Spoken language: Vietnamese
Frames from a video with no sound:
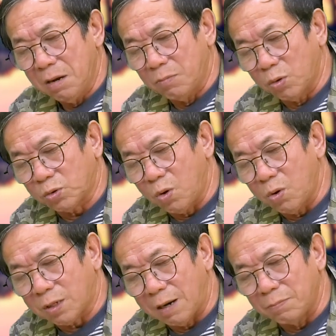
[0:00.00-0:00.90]
Một
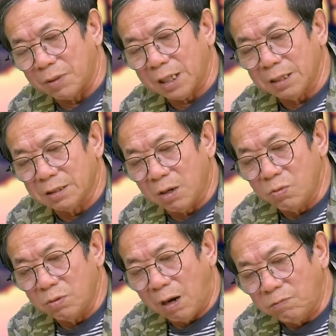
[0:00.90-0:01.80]
cô cầm cái
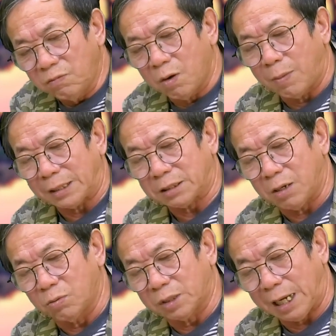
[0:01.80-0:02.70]
dấu đóng vào mặt
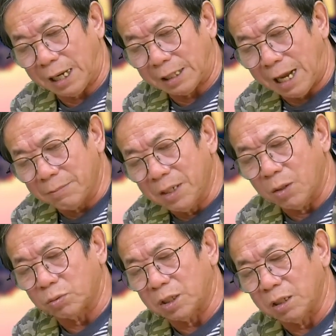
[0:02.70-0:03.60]
sau thẻ đại biểu